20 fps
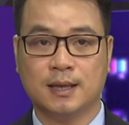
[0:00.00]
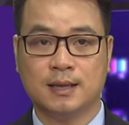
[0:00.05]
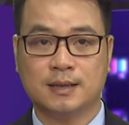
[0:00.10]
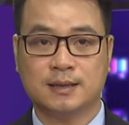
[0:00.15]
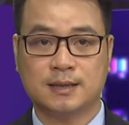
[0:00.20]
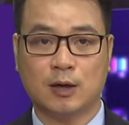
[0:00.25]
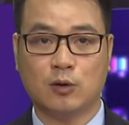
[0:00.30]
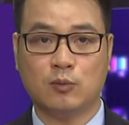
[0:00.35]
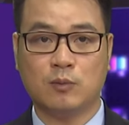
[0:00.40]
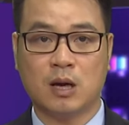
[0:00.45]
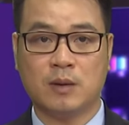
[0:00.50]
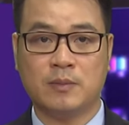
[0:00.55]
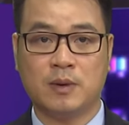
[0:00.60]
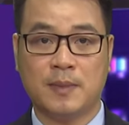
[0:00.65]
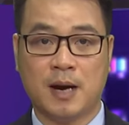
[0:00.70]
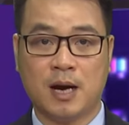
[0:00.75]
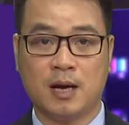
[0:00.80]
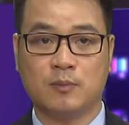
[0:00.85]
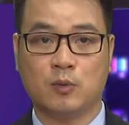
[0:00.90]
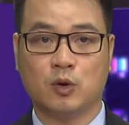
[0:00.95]
Sau
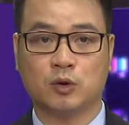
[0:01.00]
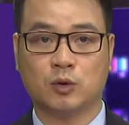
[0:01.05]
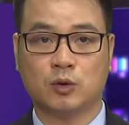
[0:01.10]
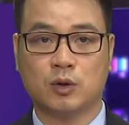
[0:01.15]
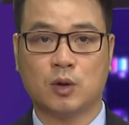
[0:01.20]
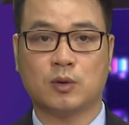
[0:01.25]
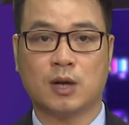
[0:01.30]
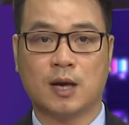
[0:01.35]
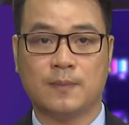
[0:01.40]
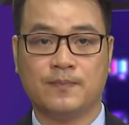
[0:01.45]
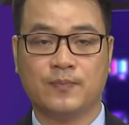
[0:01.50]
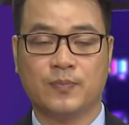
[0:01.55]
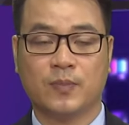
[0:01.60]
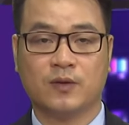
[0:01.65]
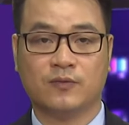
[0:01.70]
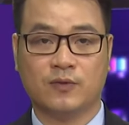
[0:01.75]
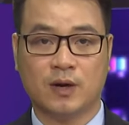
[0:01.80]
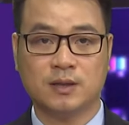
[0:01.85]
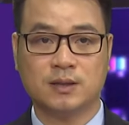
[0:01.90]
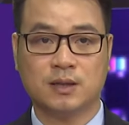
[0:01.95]
73 mùa thu độc lập,
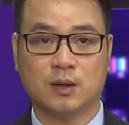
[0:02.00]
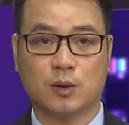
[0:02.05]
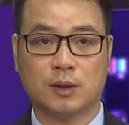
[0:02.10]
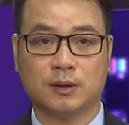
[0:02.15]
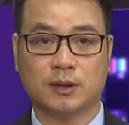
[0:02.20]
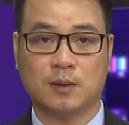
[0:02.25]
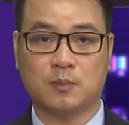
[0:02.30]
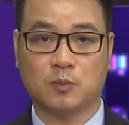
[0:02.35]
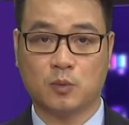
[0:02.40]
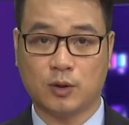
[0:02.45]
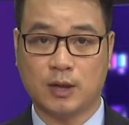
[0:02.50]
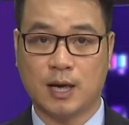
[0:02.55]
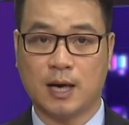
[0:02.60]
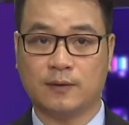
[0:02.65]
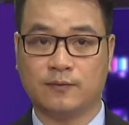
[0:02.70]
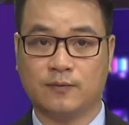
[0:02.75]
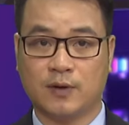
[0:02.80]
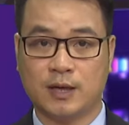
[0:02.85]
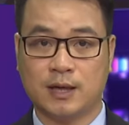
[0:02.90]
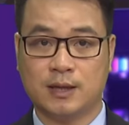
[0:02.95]
với sự quan tâm của
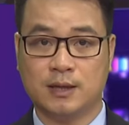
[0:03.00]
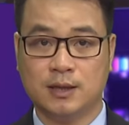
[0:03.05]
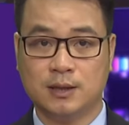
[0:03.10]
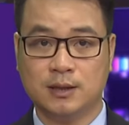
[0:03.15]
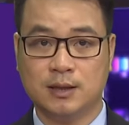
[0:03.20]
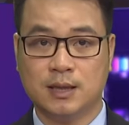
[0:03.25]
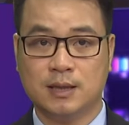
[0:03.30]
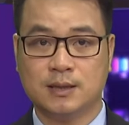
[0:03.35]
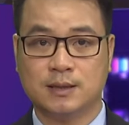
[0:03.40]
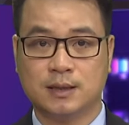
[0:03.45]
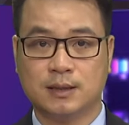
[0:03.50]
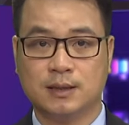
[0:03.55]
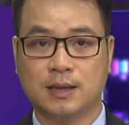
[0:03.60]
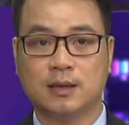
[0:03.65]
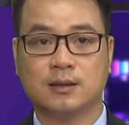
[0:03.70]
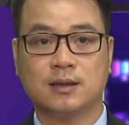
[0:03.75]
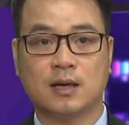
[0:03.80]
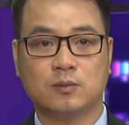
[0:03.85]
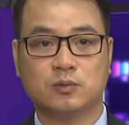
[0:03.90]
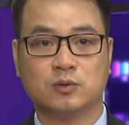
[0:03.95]
Đảng và Nhà nước, sự
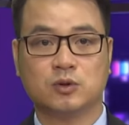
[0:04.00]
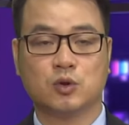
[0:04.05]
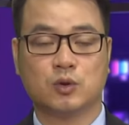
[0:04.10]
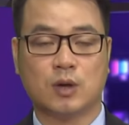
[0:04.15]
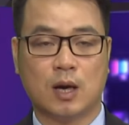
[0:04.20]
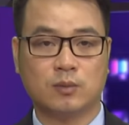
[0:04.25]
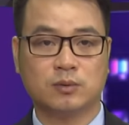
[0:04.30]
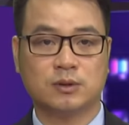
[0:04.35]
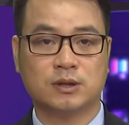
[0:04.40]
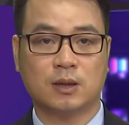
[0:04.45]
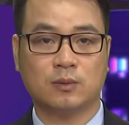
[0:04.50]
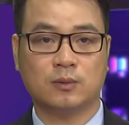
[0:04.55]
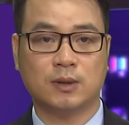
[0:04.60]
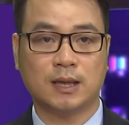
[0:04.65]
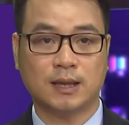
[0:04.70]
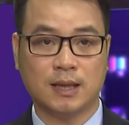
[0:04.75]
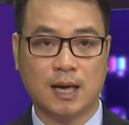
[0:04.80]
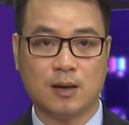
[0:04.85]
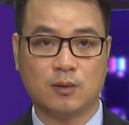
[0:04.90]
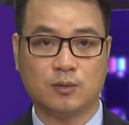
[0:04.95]
năng động chủ động trong
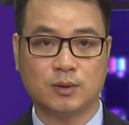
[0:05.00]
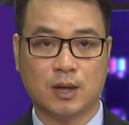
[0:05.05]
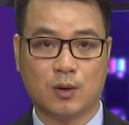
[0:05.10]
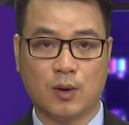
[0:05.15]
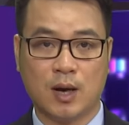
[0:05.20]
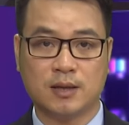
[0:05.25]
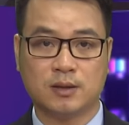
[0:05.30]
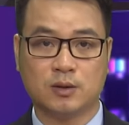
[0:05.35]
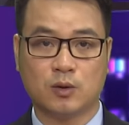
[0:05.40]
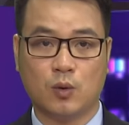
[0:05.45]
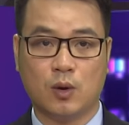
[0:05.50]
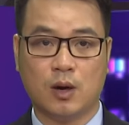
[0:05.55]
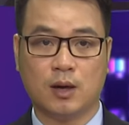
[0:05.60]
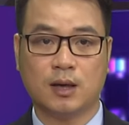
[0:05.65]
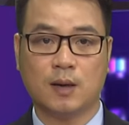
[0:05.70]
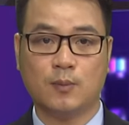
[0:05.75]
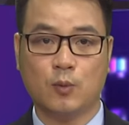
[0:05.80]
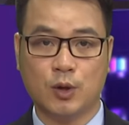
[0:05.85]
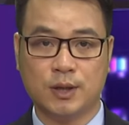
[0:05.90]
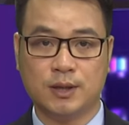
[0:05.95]
lãnh đạo điều hành của
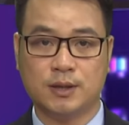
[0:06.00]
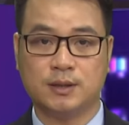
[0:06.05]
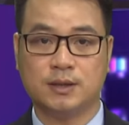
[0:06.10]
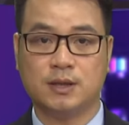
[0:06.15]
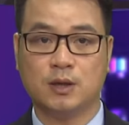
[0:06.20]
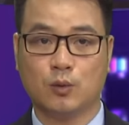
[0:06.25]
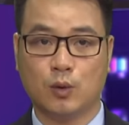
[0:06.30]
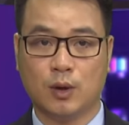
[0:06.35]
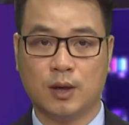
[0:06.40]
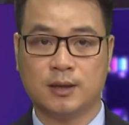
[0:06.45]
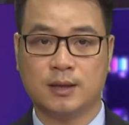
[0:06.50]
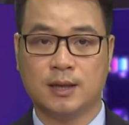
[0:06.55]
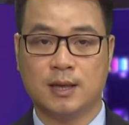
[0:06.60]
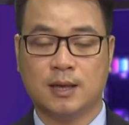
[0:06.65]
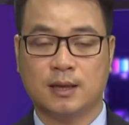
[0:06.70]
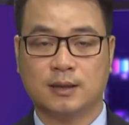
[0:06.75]
cấp ủy, chính quyền,